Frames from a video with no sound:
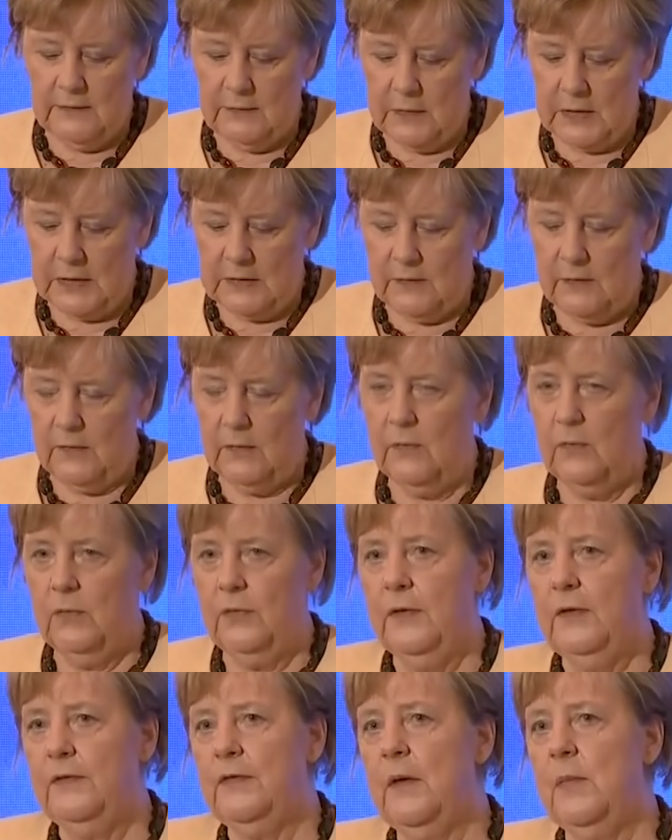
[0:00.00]
Aspekten.
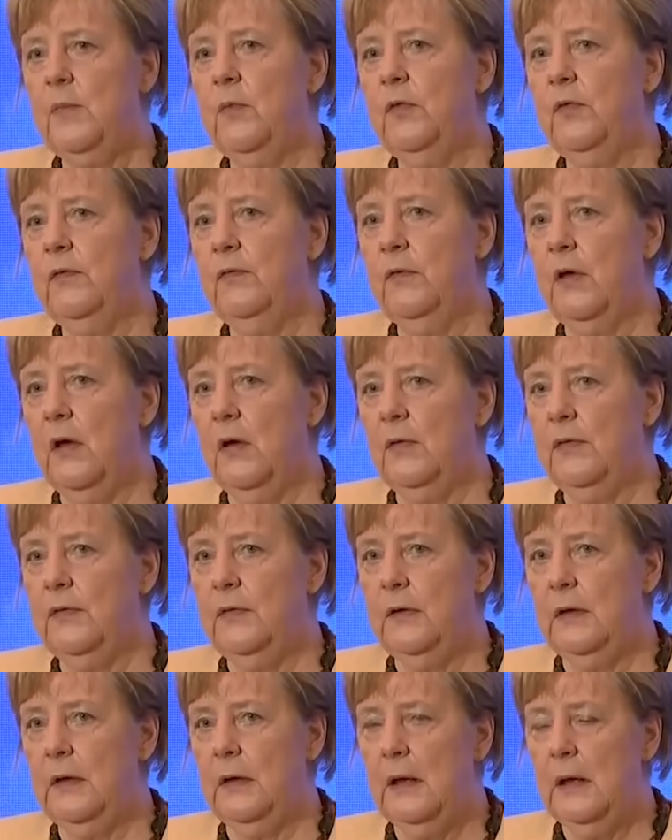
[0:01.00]
Und deshalb müssen wir auch
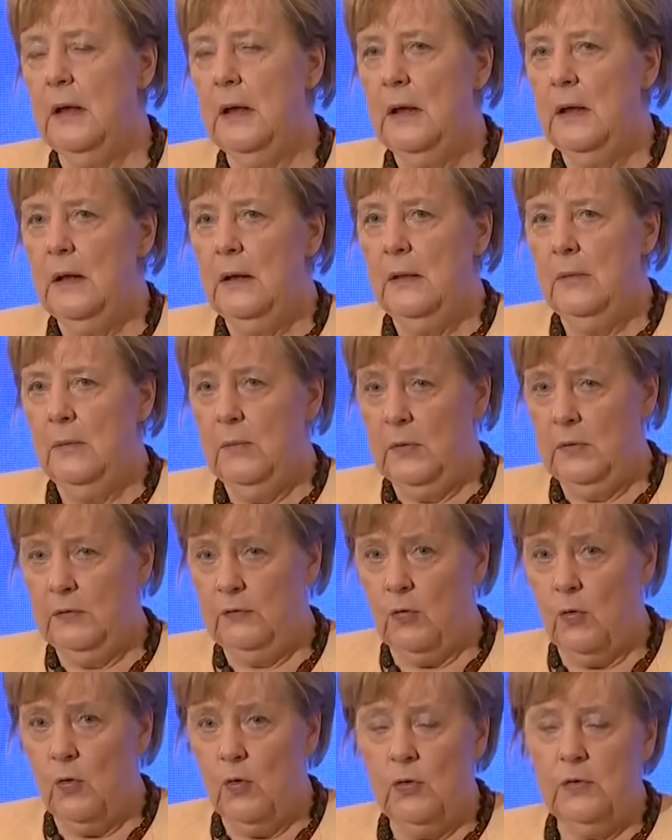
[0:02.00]
die
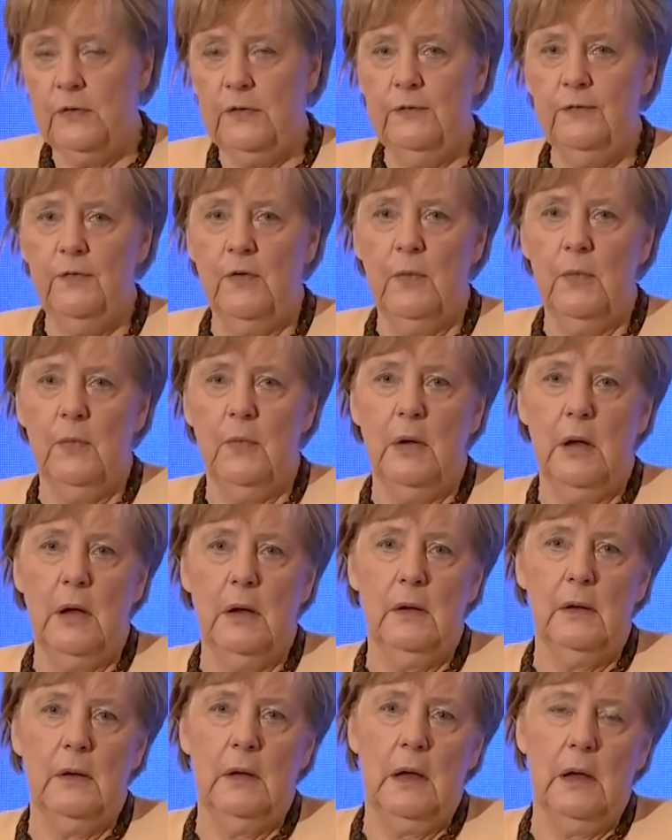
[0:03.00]
Bedrohung, die vom
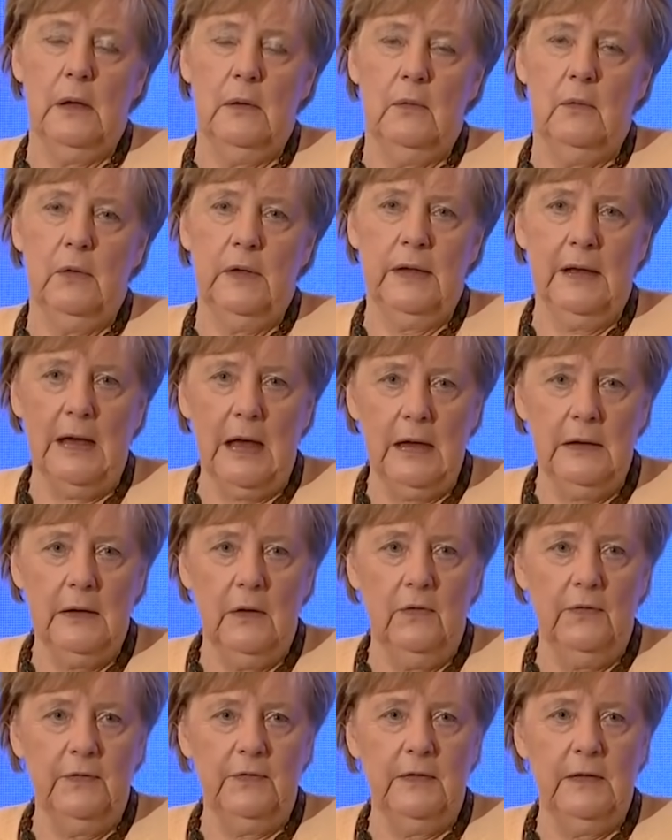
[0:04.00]

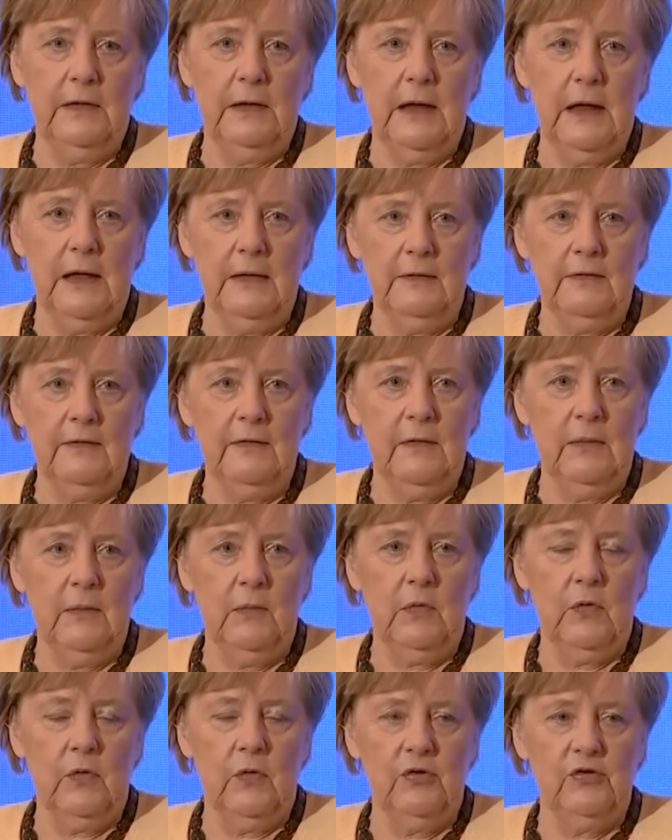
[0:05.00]
Iran ausgeht, ernst
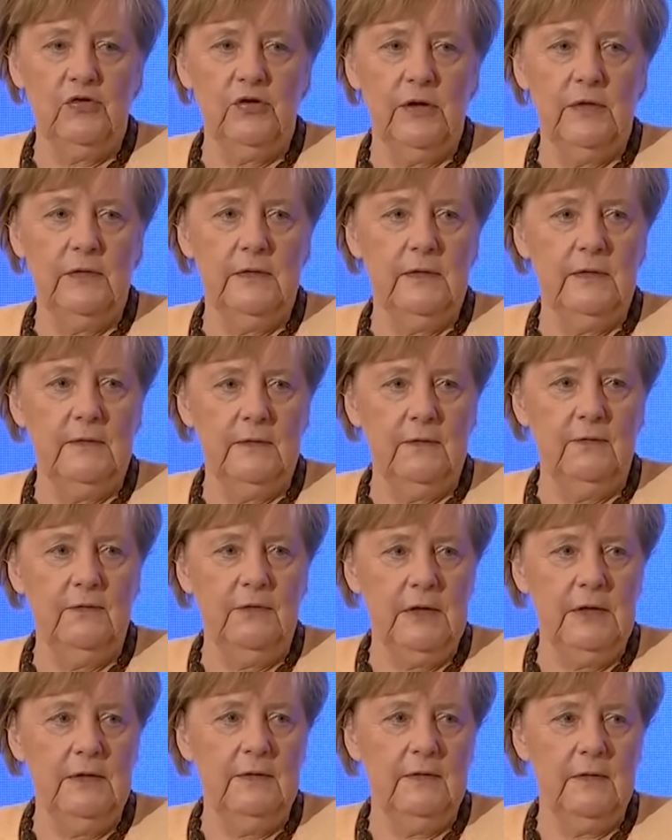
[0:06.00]
nehmen. Deutschland
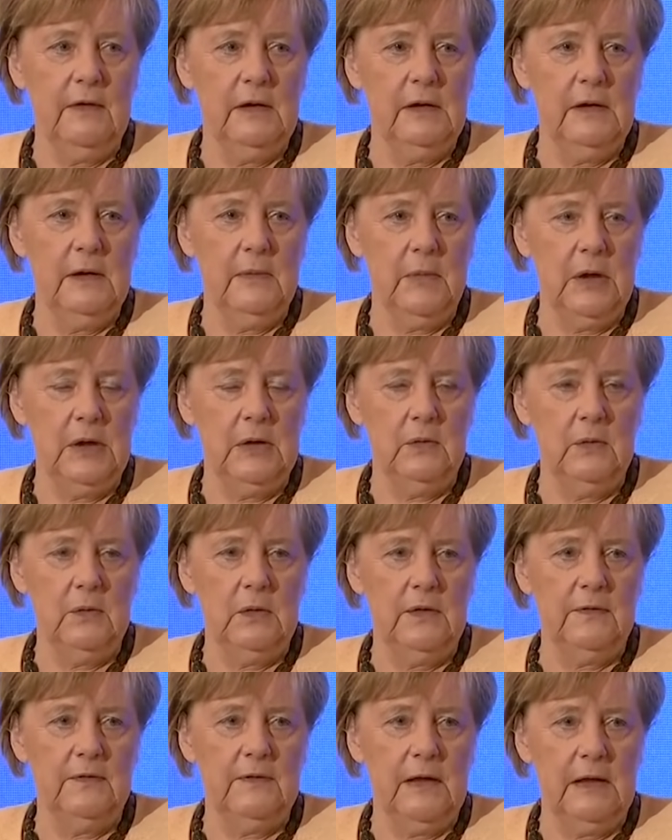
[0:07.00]
ist wie Israel der
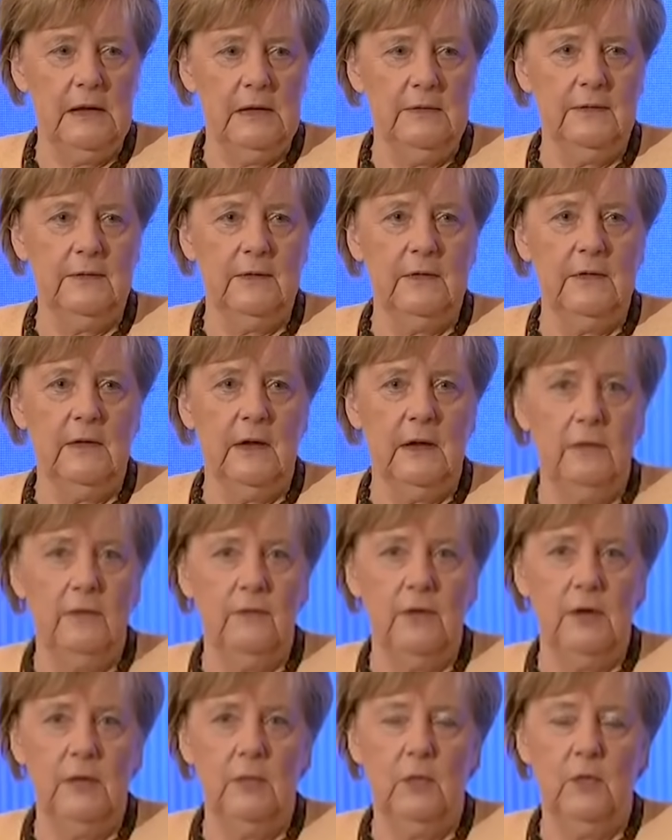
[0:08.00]
Meinung, dass alles
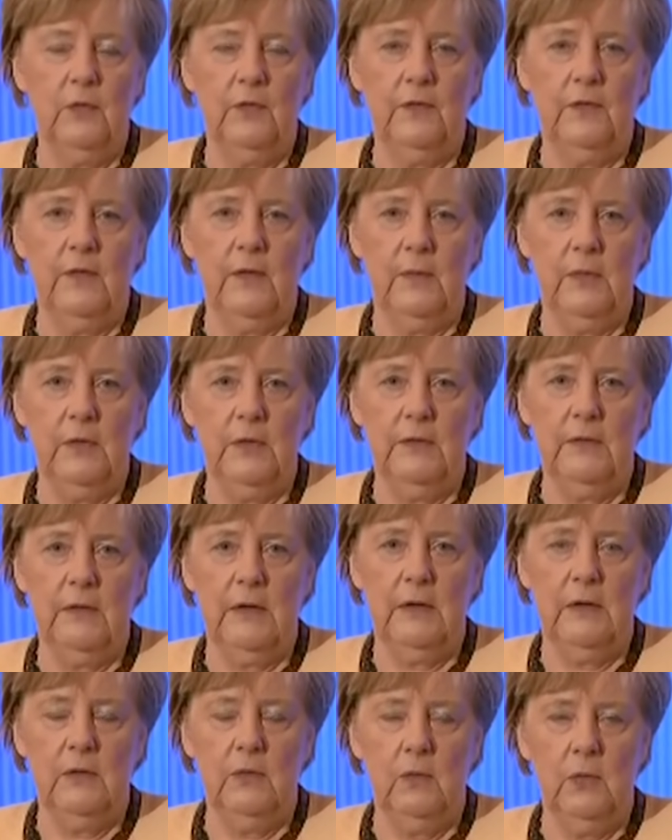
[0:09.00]
getan werden muss, damit
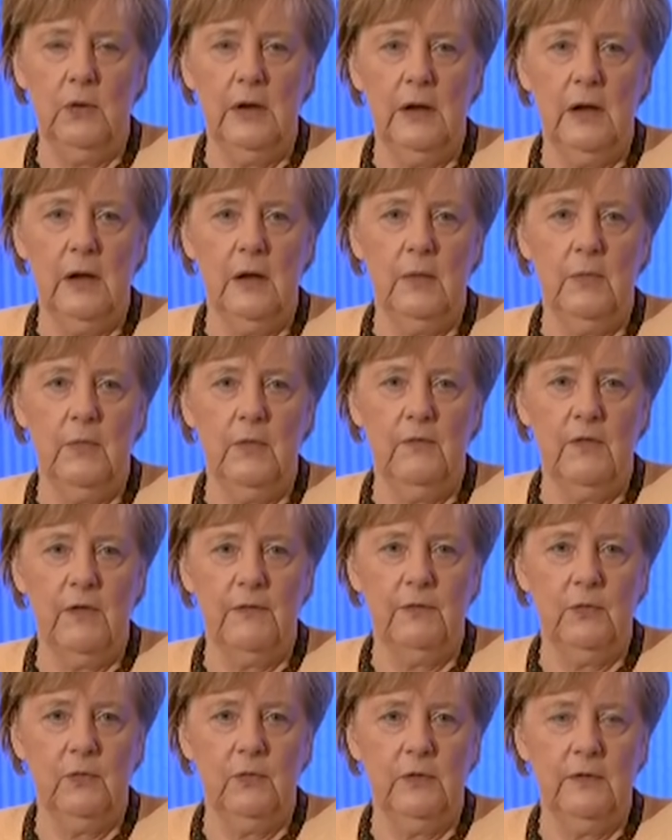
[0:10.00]
eine nukleare
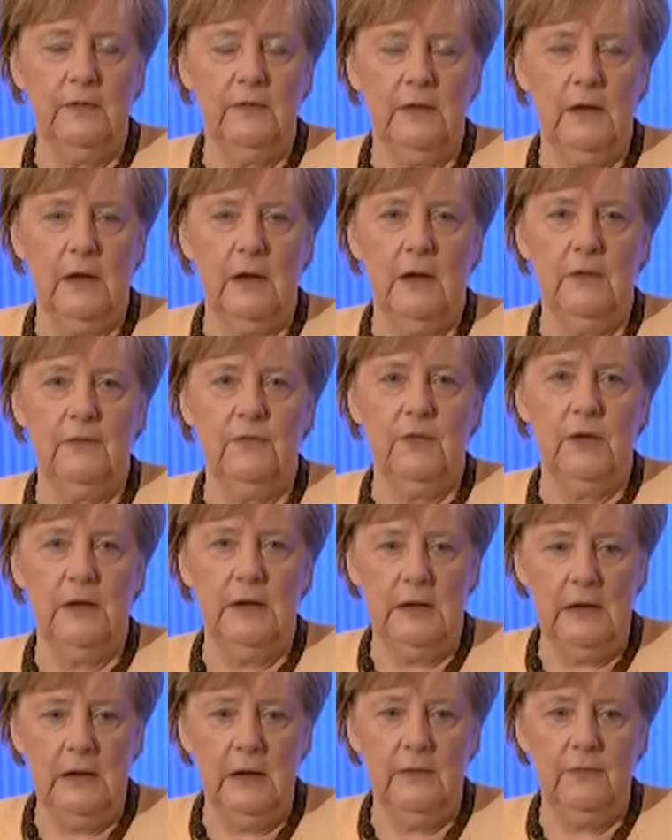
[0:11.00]
Bewaffnung des Iran
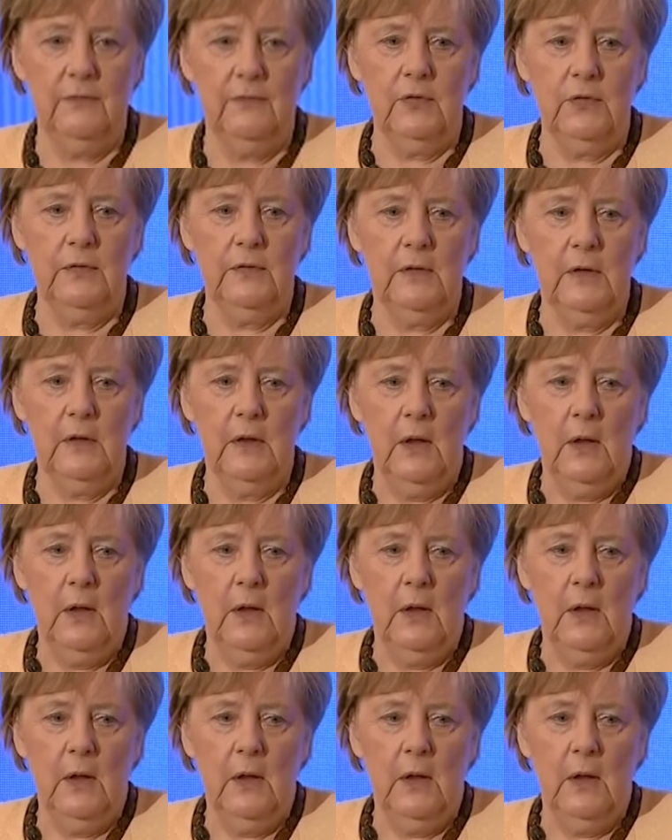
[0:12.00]
verhindert wird.